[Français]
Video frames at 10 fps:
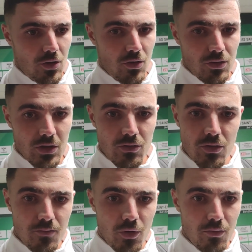euh, on a
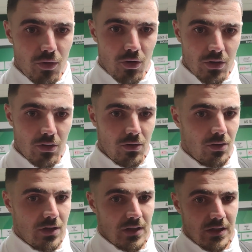eu un bon bloc,
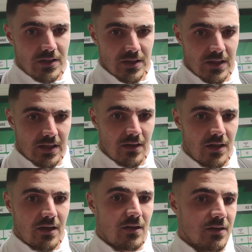euh, les, attaquants,
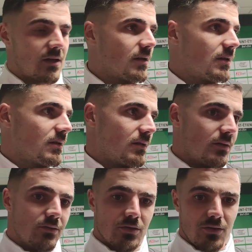les rentrants
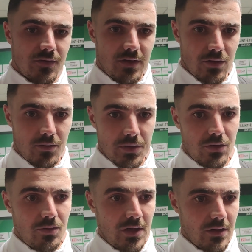euh, nous ont fait énormément
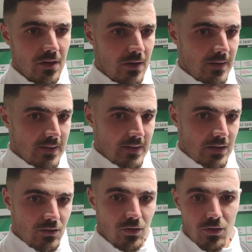de bien.
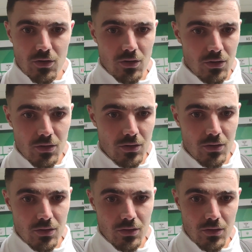Donc
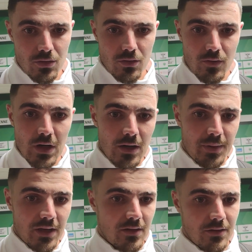voilà, après